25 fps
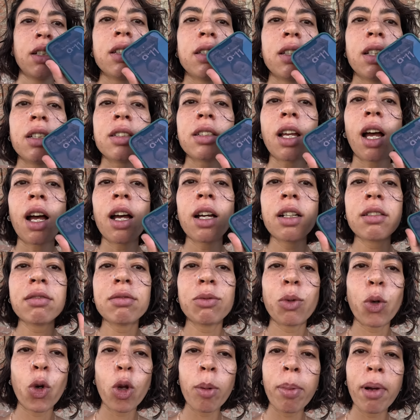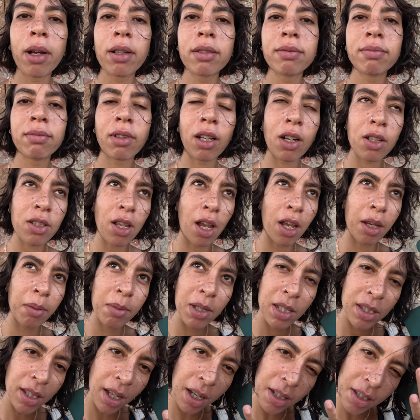تسعة وربع أنا صاحية من
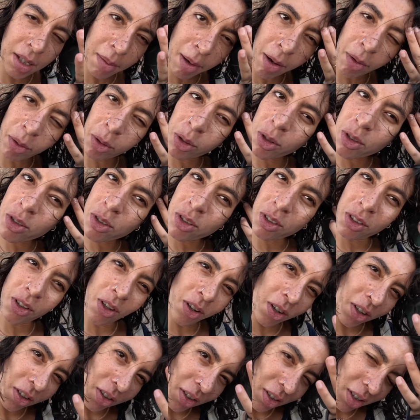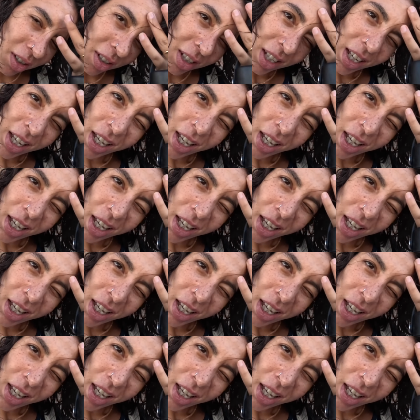الساعة سبعة ونص النهاردة